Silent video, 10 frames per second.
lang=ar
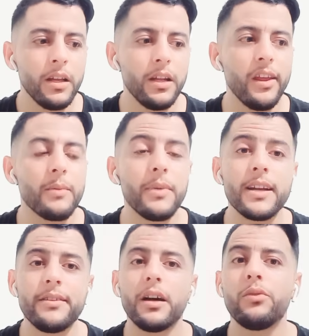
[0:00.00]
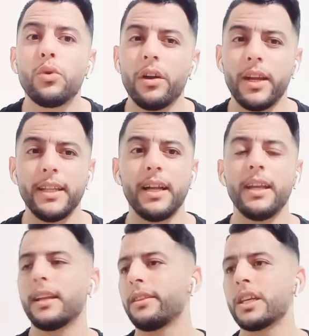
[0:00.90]
اللي كما كتعرفوا نايض
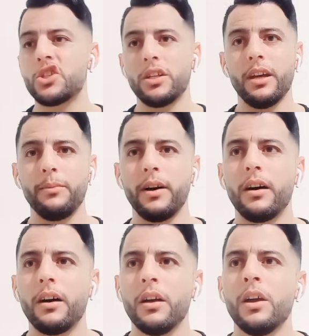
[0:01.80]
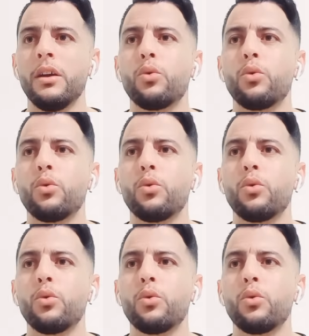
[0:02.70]
عليها الضجه دابا